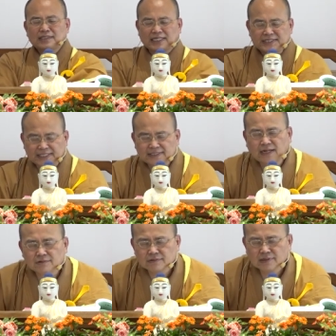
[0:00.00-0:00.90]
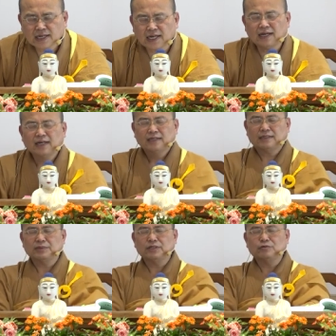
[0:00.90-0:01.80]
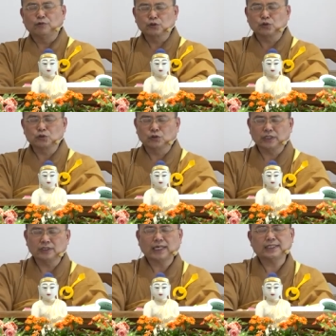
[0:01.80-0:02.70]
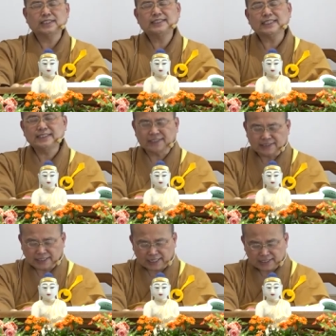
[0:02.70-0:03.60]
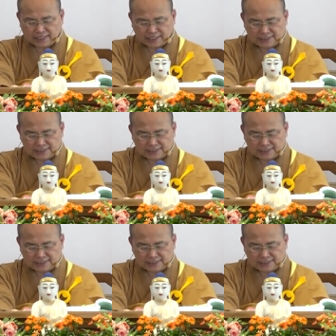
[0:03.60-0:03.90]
她见到啊，那么佛所说的啊，就见真理了啊，